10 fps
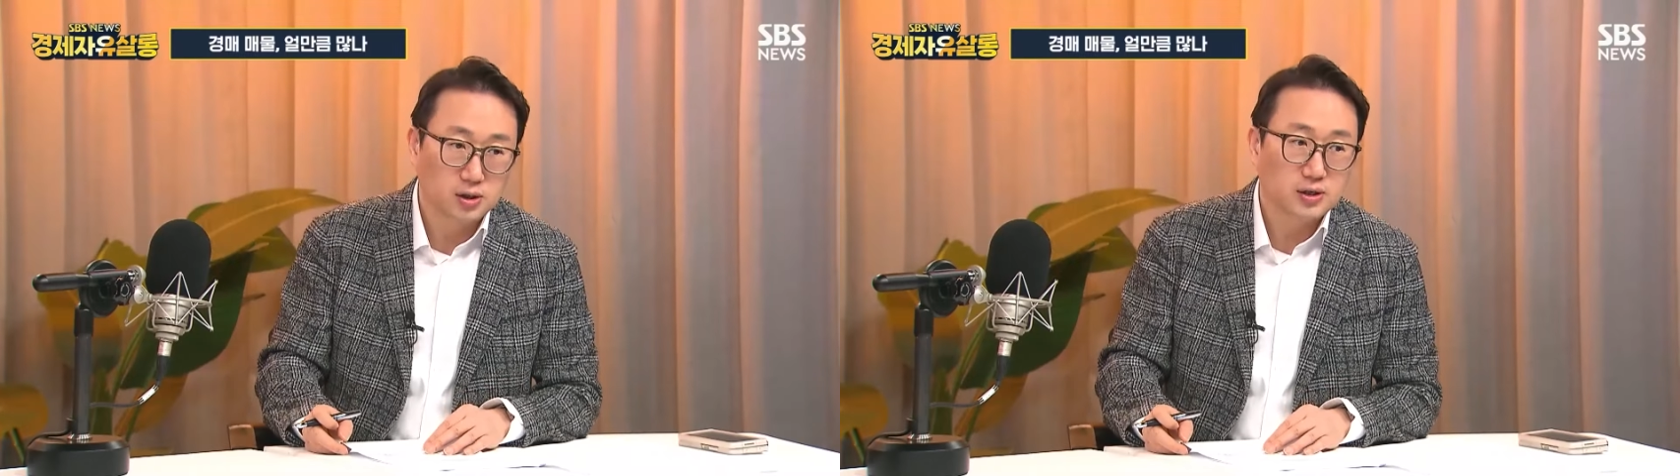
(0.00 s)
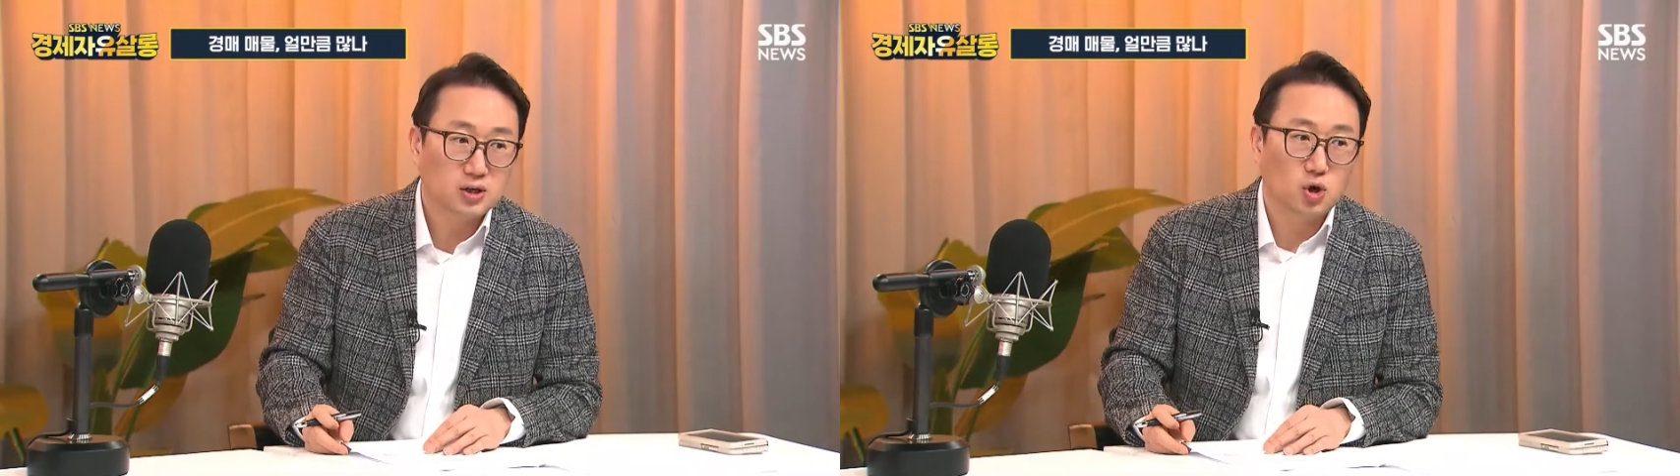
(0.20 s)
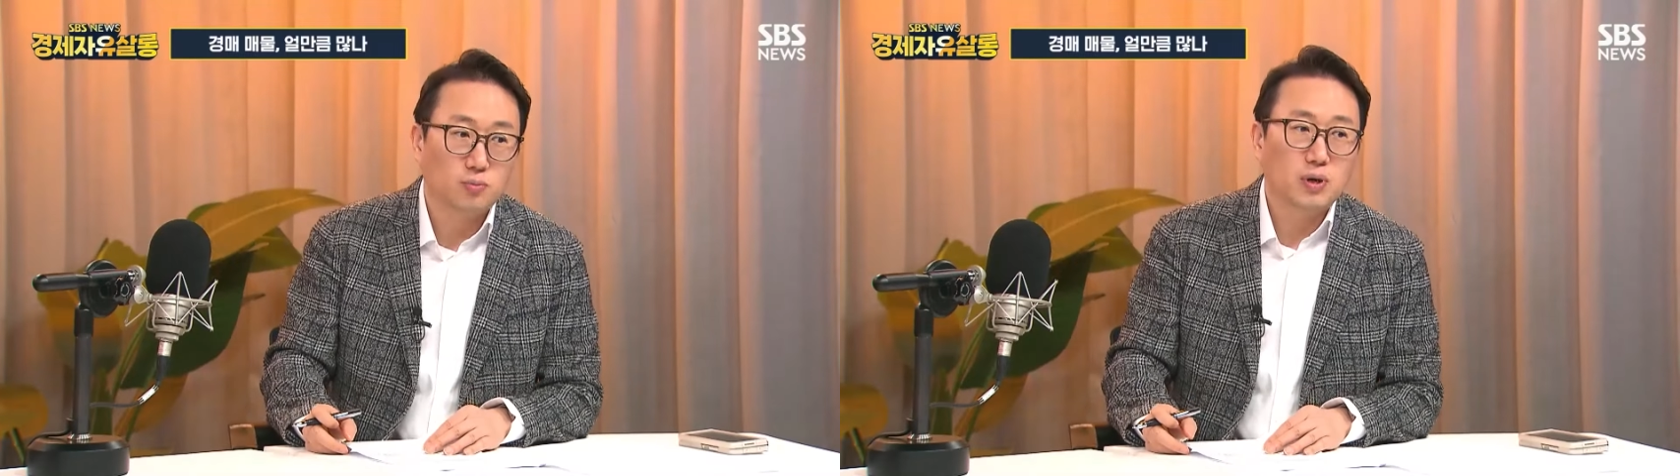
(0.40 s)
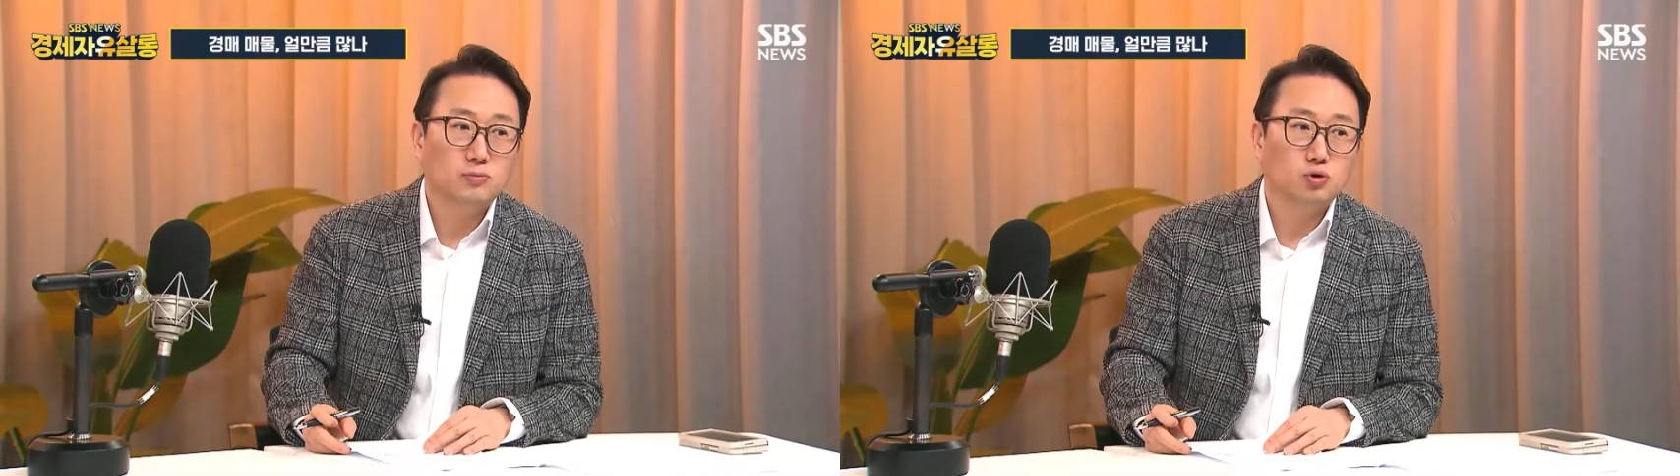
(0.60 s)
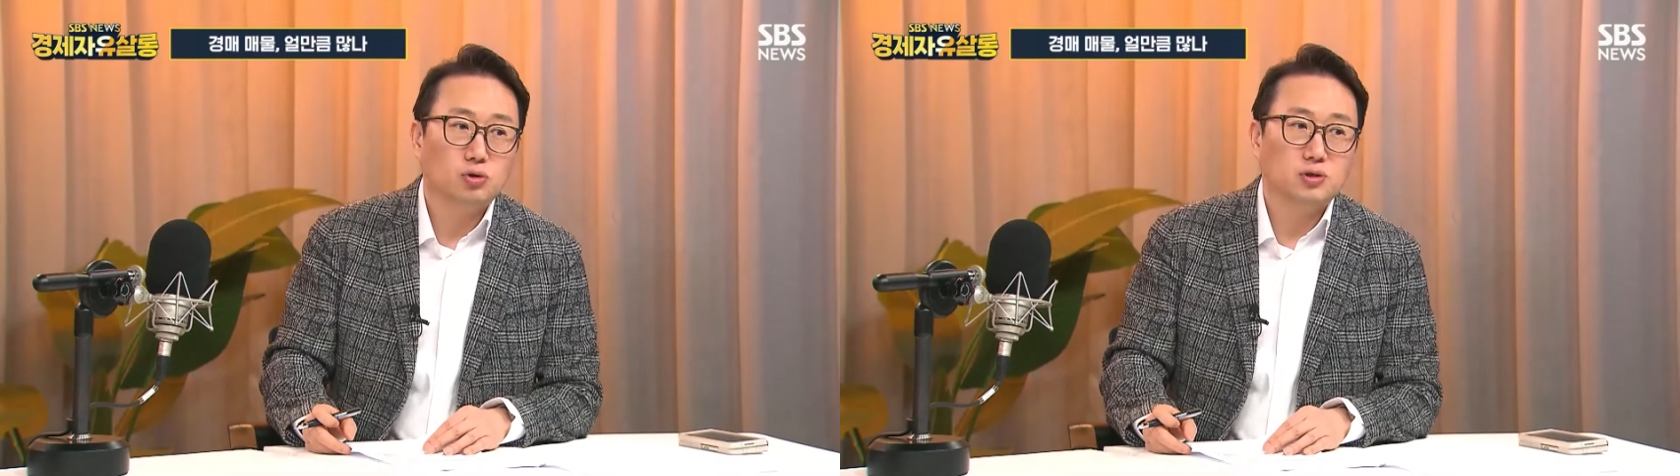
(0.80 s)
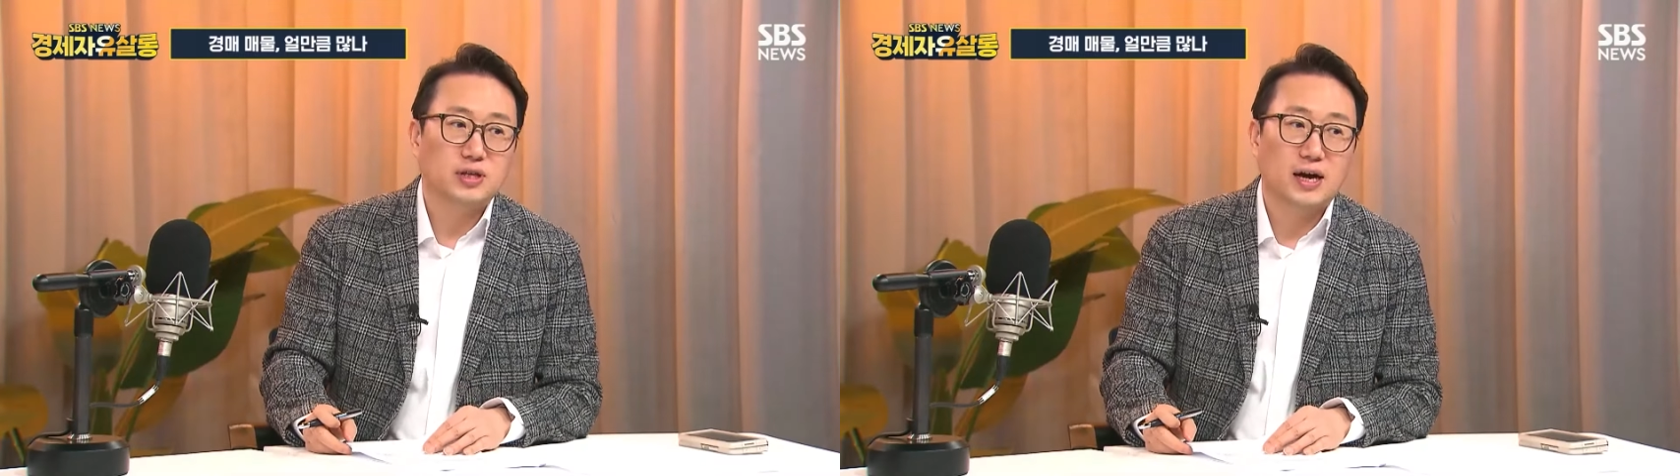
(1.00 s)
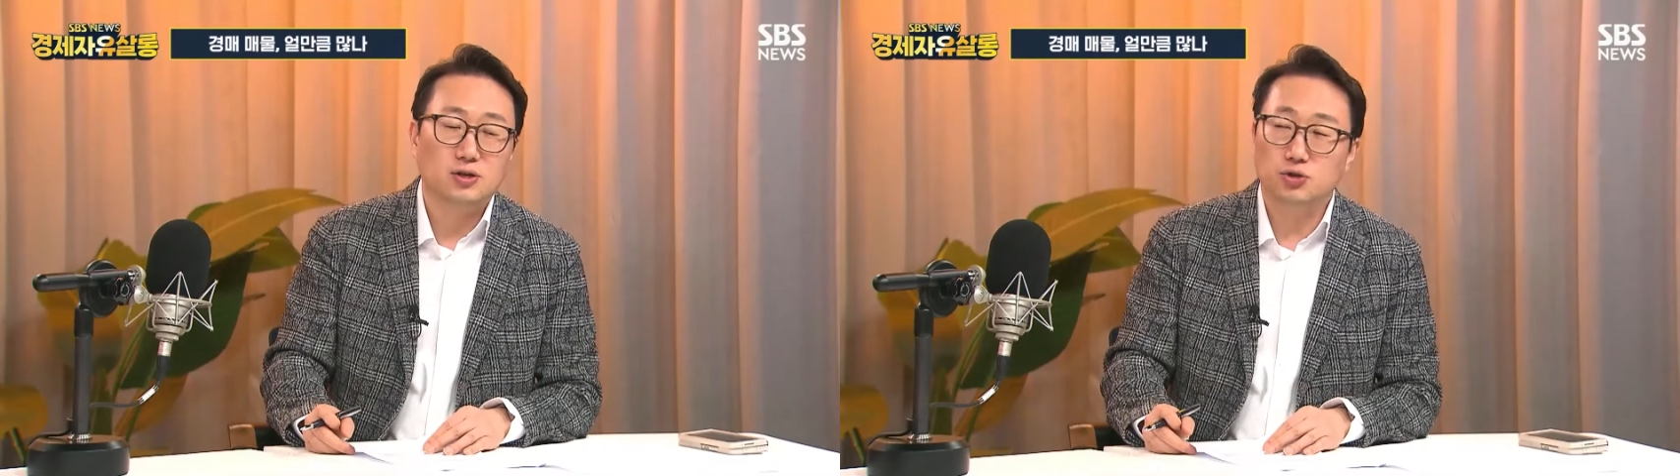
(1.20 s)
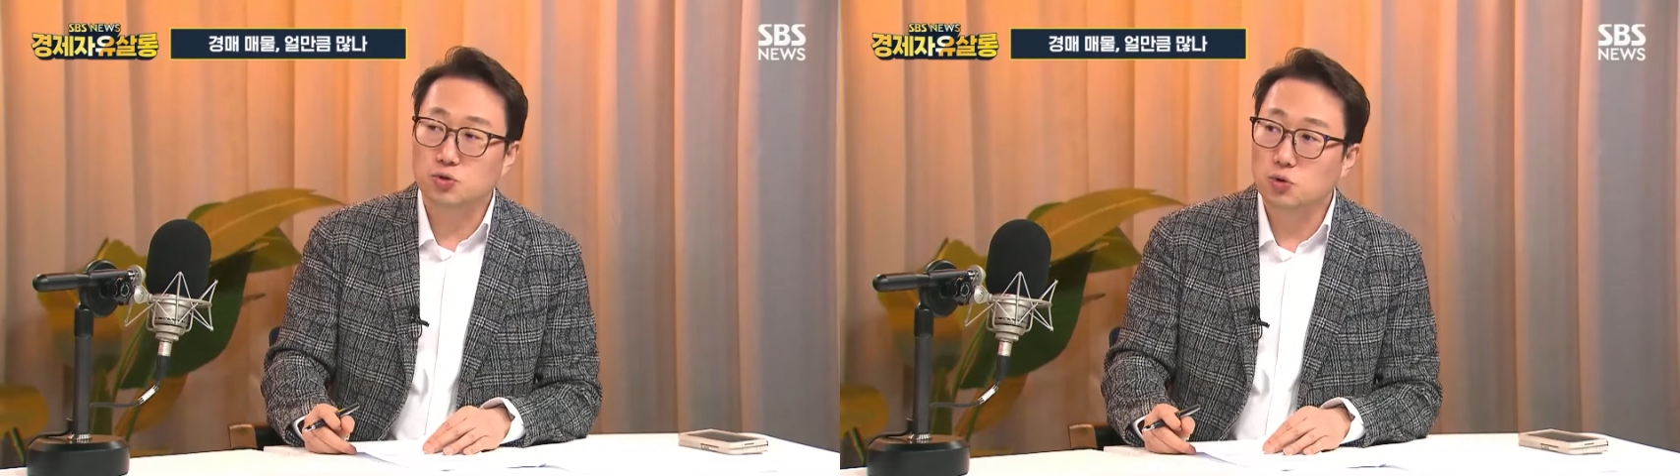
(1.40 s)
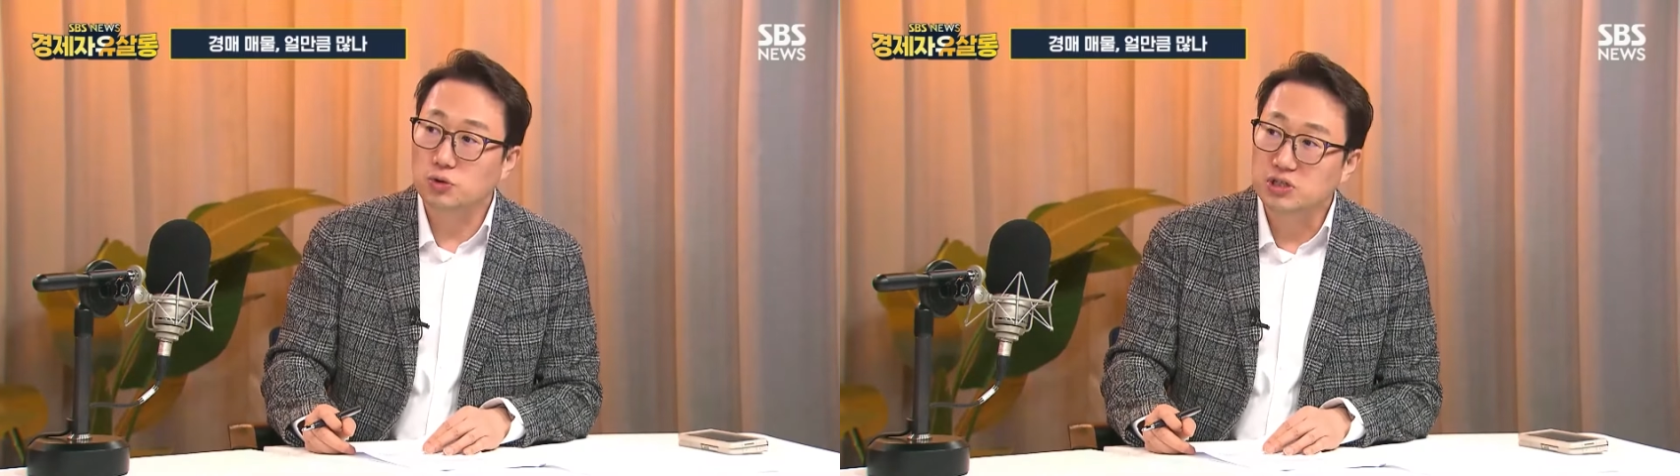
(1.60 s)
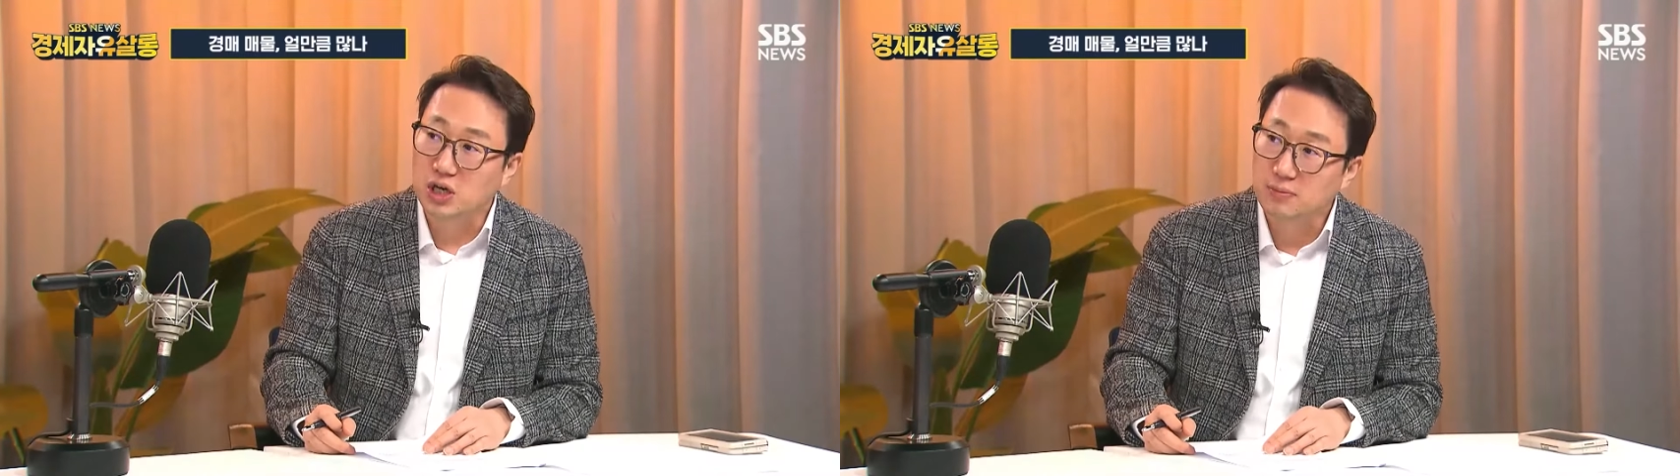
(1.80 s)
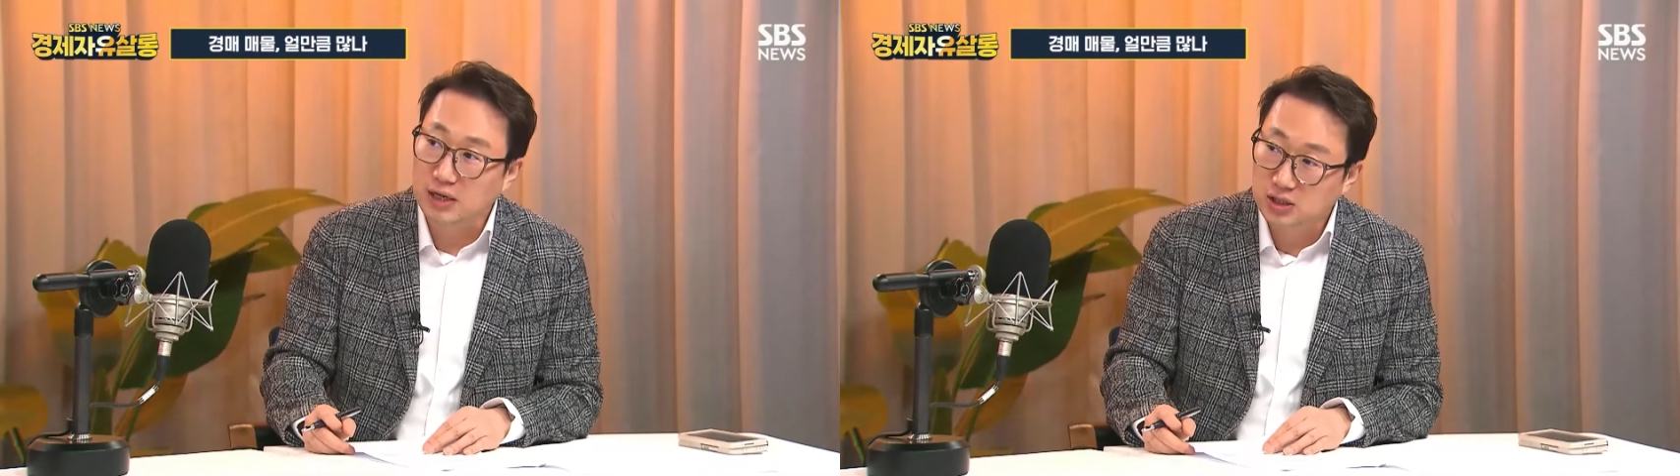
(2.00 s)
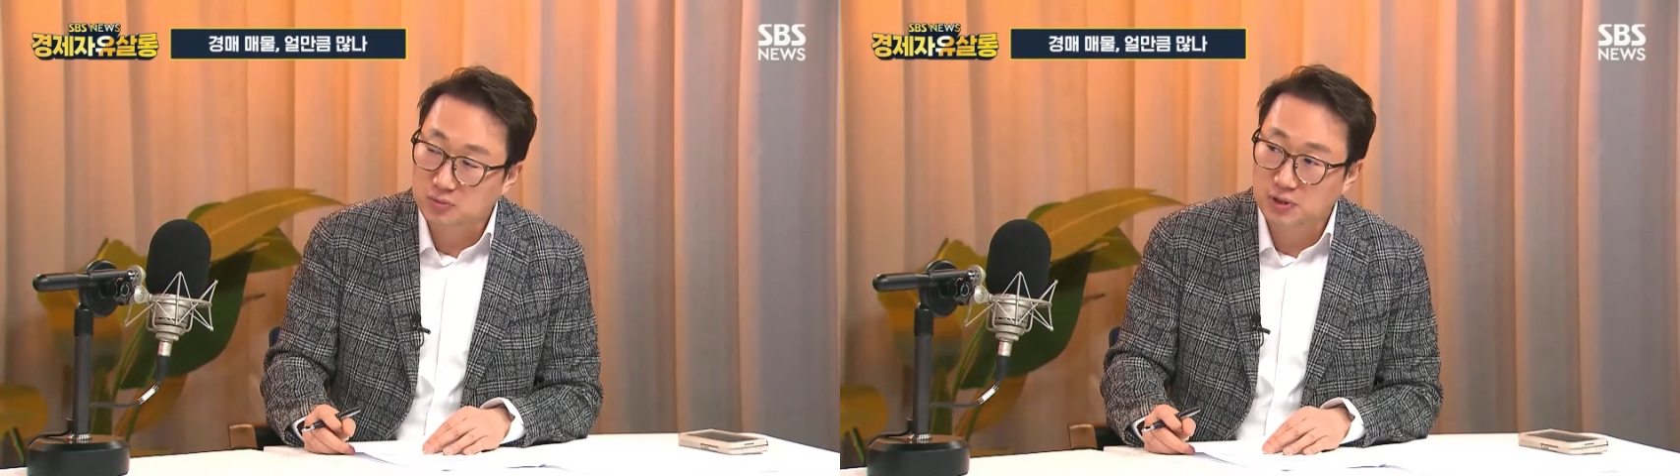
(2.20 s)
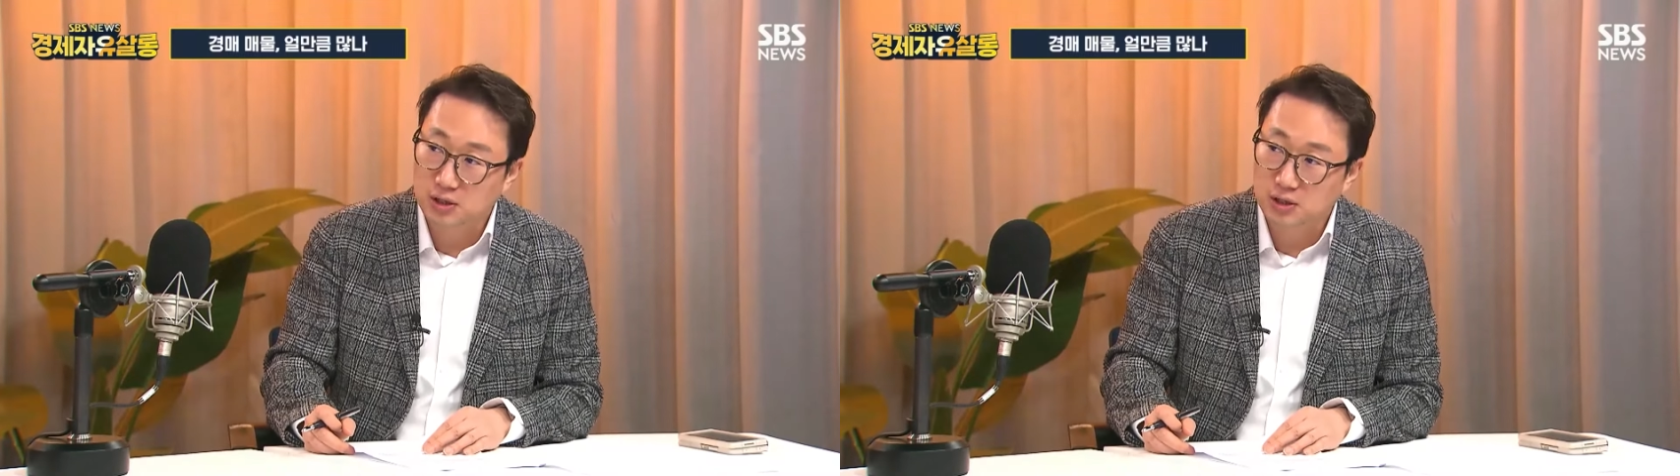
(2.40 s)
일단 경매 물건은 당연히 수도권이 제일 많습니다.